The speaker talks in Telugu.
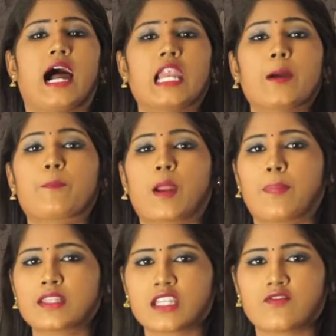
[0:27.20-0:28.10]
అలా
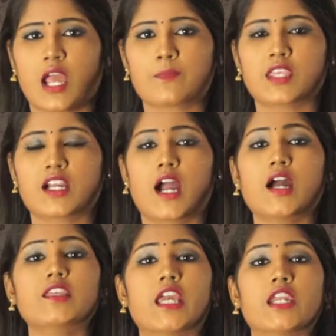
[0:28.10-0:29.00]
ప్రపంచ వ్యాప్తంగా
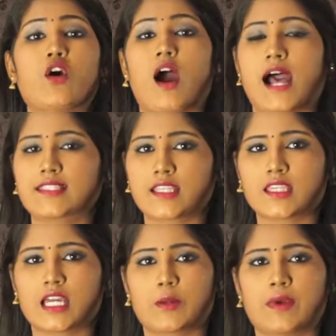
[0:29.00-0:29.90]
ఎన్నో
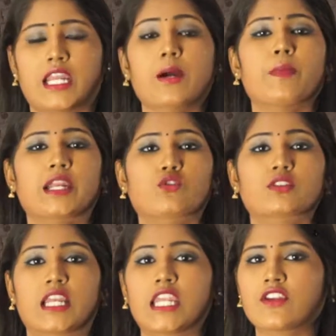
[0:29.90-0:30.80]
ఆసక్తికరమైన మనకు
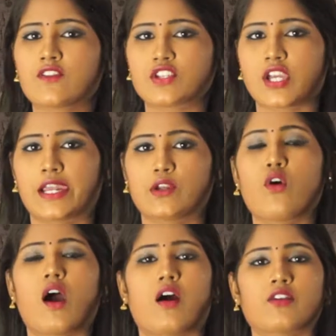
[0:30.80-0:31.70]
తెలియని విషయాలను
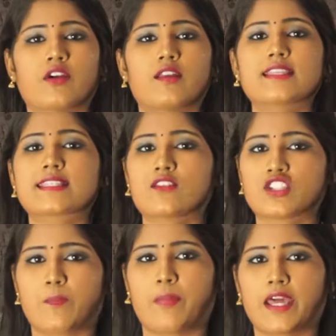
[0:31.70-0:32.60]
ఆర్కియాలజిస్టులు
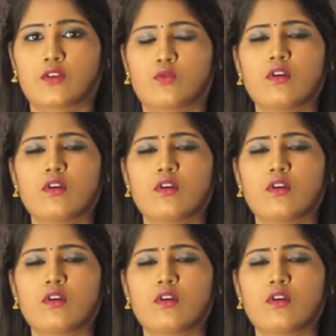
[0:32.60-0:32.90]
చెప్పారు